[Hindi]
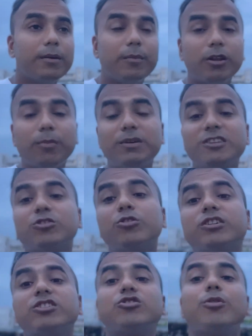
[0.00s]
मतलब किसको
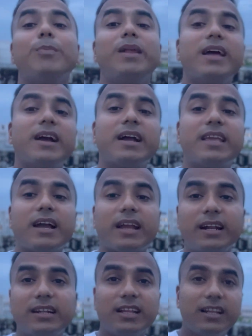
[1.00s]
किसको मिलेगा क्या
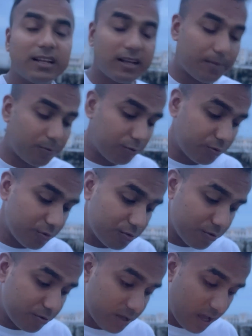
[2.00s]
कैंटीन आप लोगों
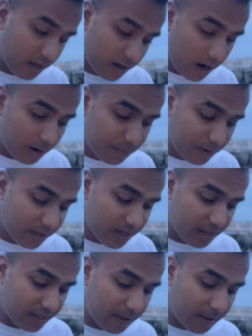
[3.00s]
को क्या है कार्ड बनेगा